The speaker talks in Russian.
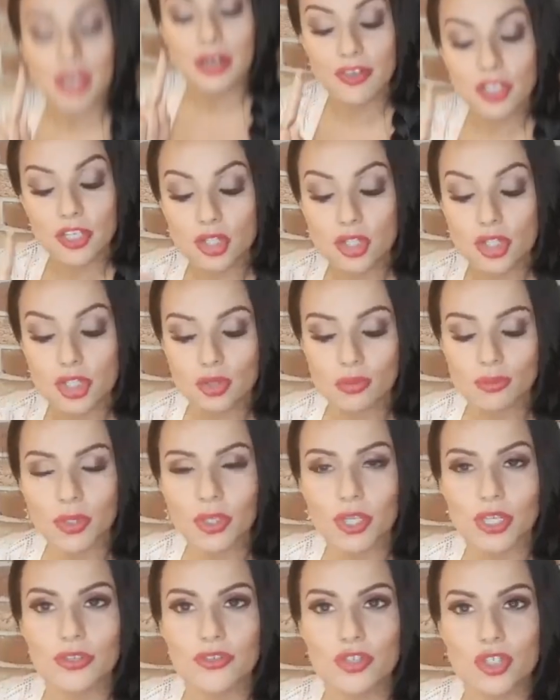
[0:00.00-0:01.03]
Я вижу, что
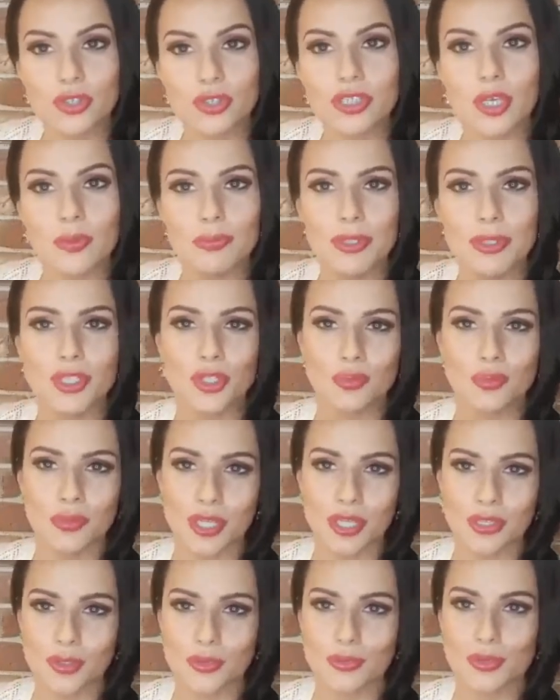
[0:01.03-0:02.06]
многие девчонки пишут
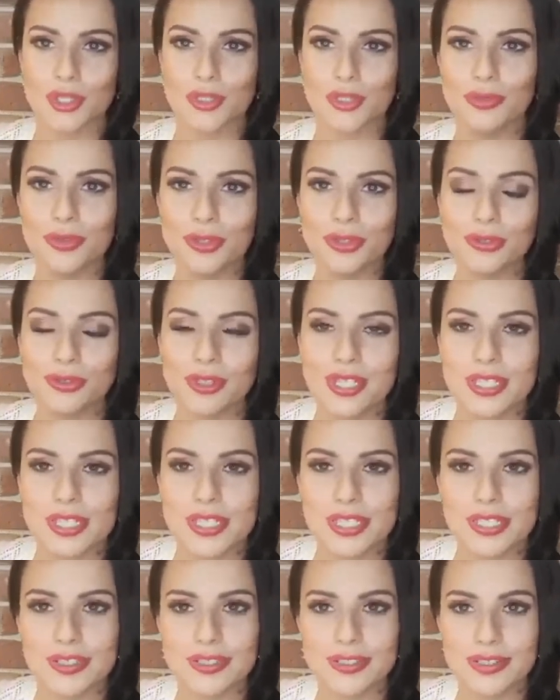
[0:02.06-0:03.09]
мне о том, что вот у
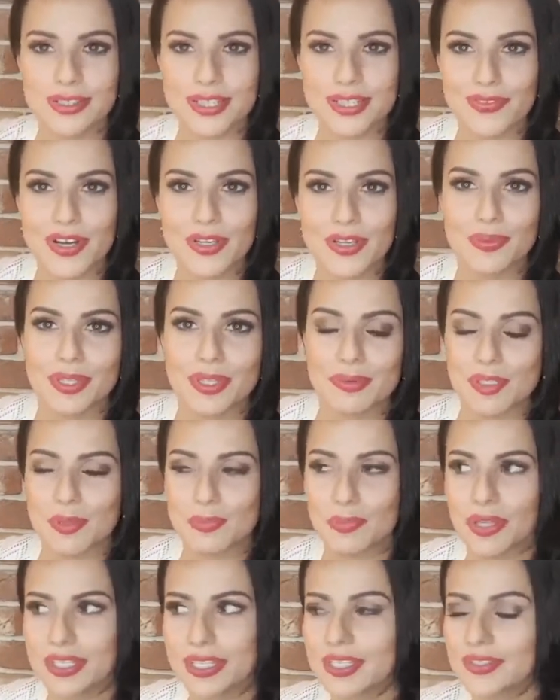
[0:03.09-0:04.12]
нас э, свадьба там
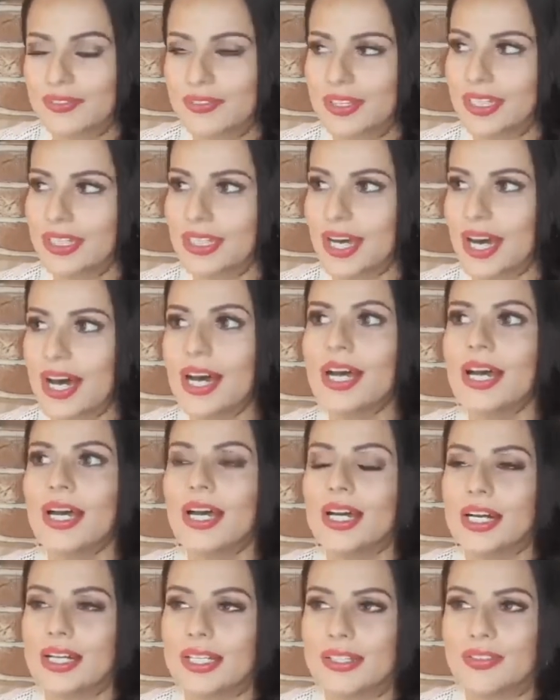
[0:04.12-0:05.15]
запланирована на
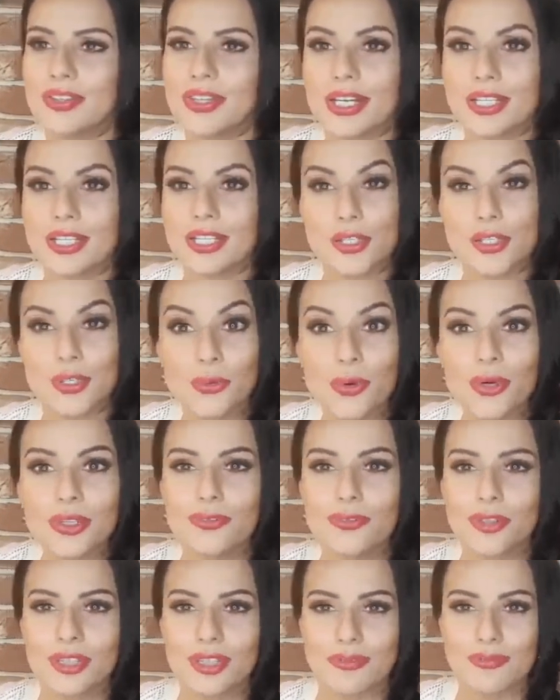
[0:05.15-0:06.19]
19 год,
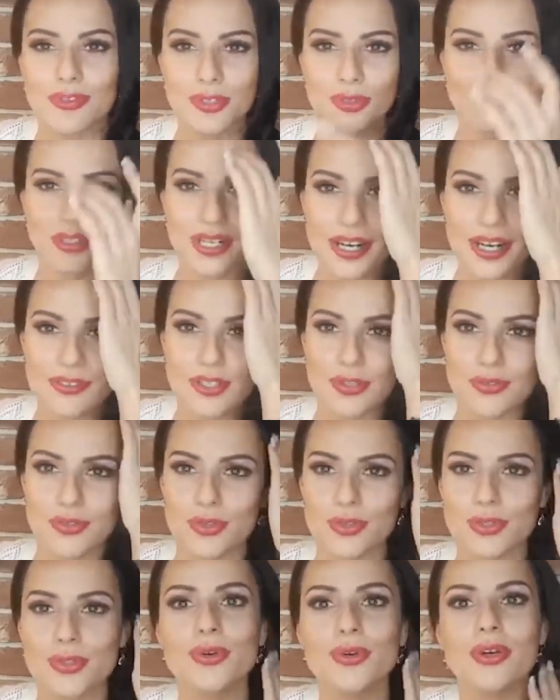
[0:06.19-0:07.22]
вот нам все нравится, все
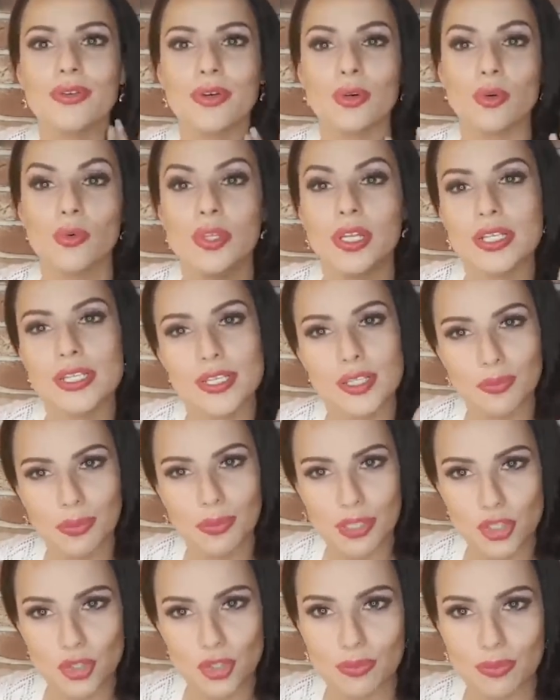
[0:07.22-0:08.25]
здорово, у нас
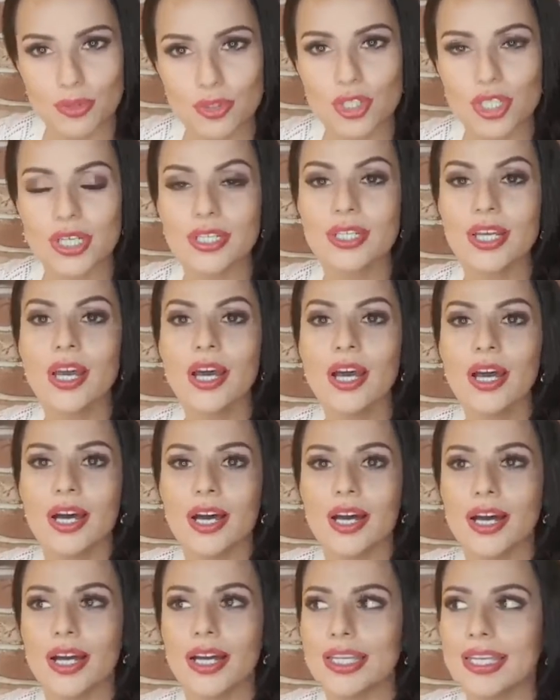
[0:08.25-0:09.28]
небольшой бюджет,
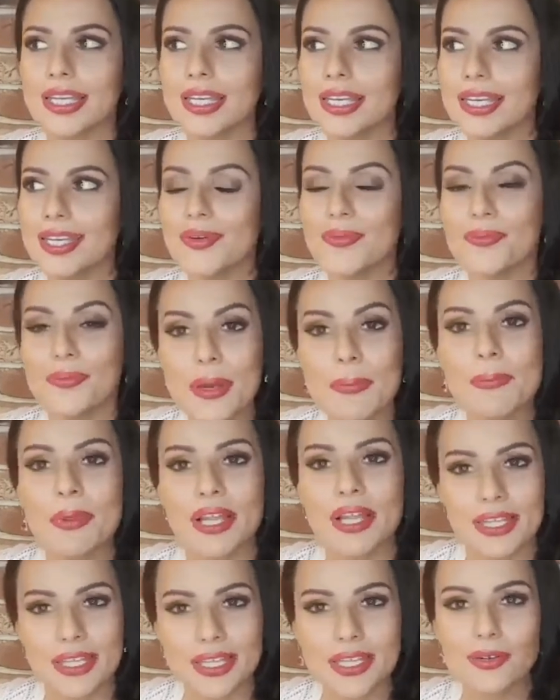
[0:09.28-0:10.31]
э, и мы
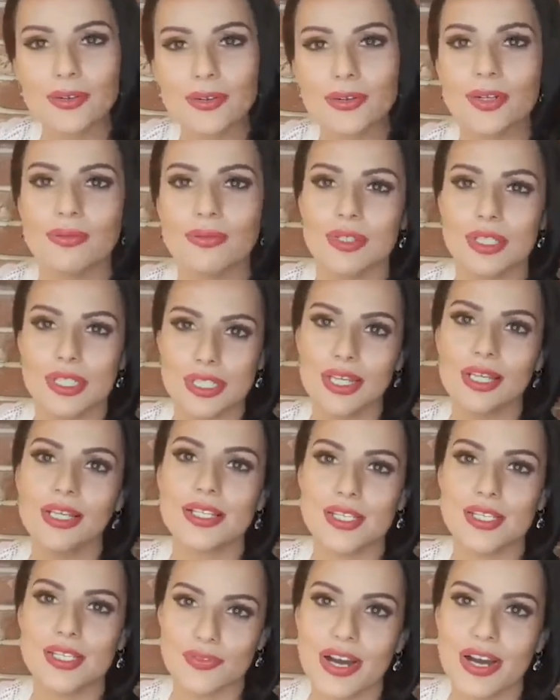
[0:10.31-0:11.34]
планируем сделать
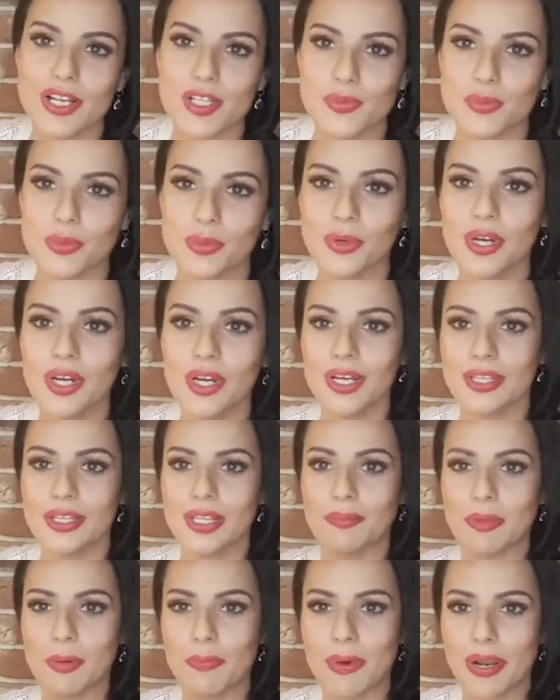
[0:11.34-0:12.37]
свадьбу
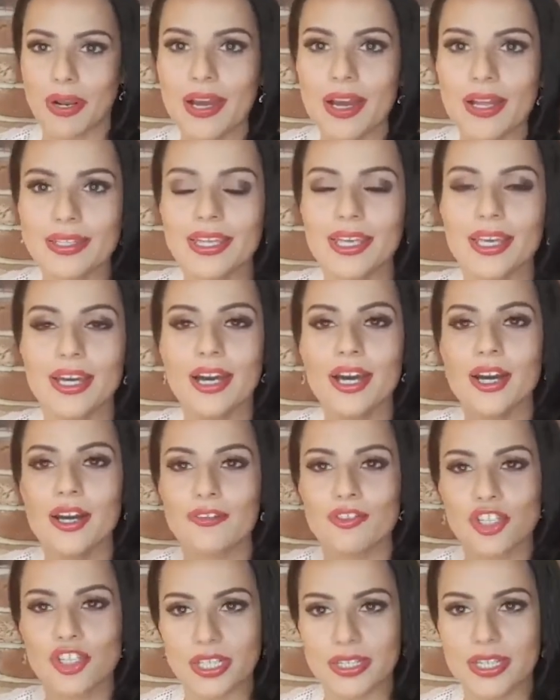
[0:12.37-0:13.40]
там на полянке, в
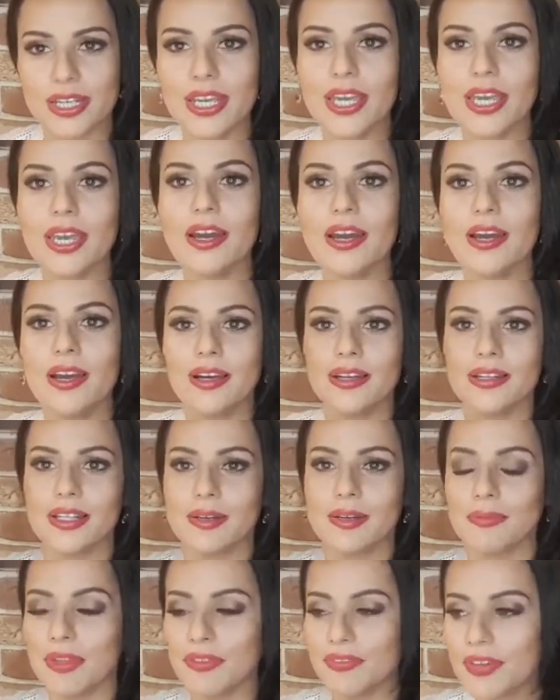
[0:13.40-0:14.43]
шатре,
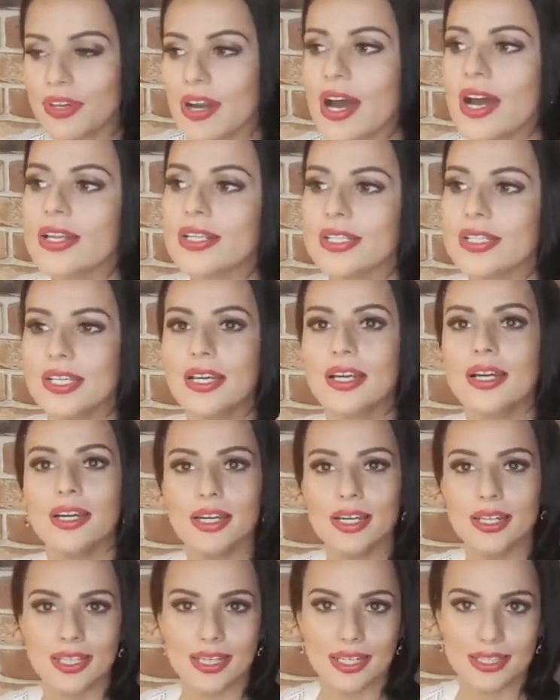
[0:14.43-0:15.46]
там на веранде
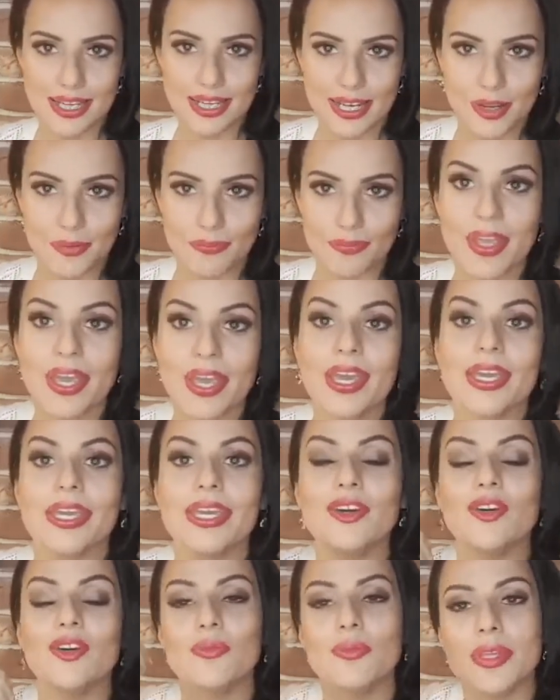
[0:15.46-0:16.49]
и так далее.
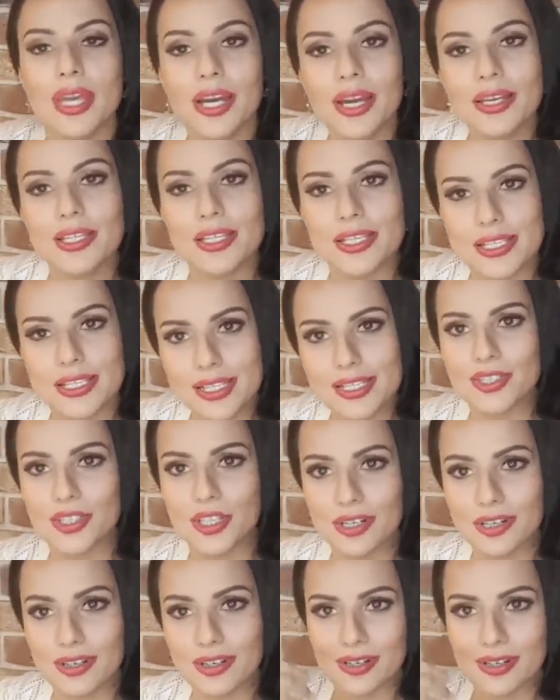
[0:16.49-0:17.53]
И у меня, естественно,
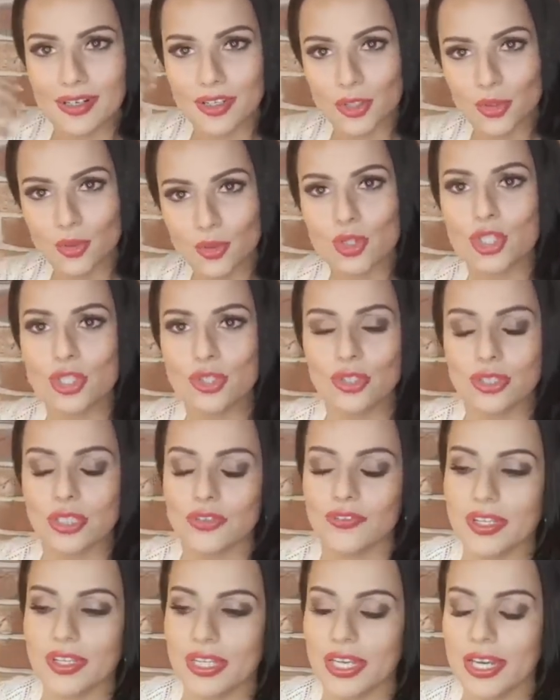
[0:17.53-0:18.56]
соответственно, э, тут же
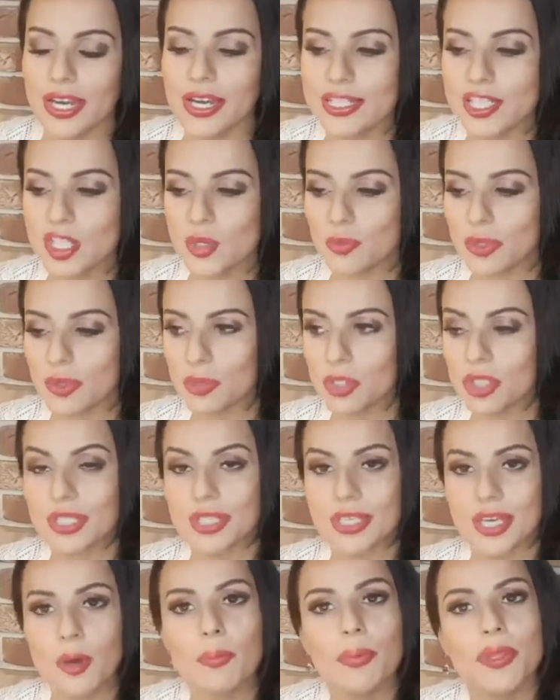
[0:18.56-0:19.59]
идет ответная реакция, потому
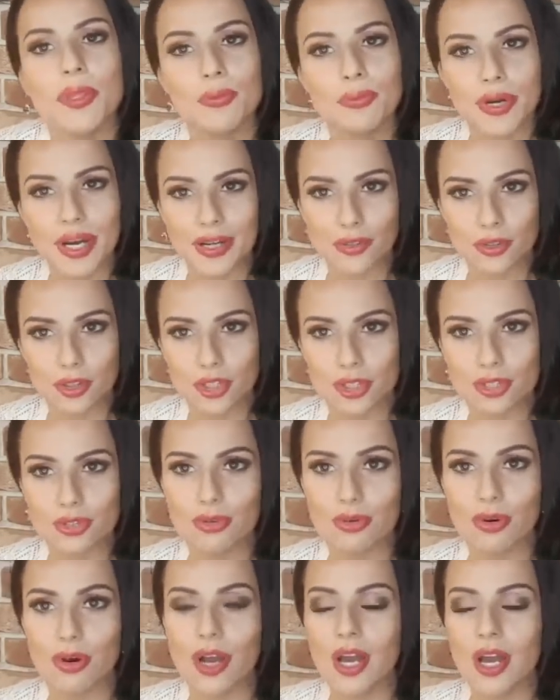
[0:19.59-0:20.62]
что я понимаю,
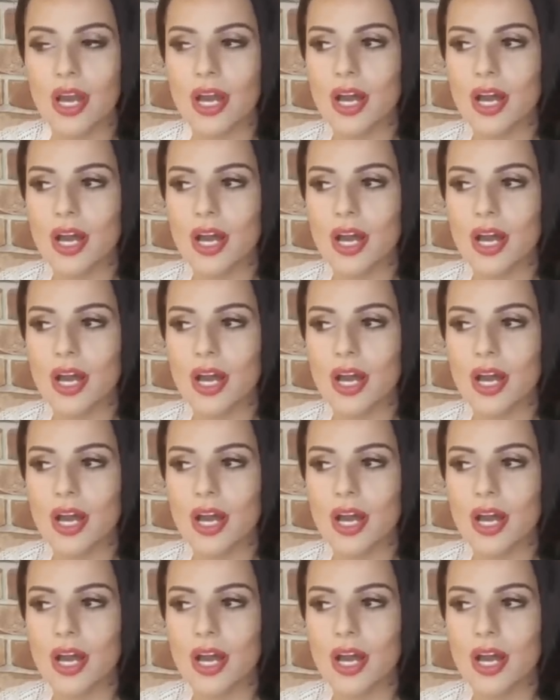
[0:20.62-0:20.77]
что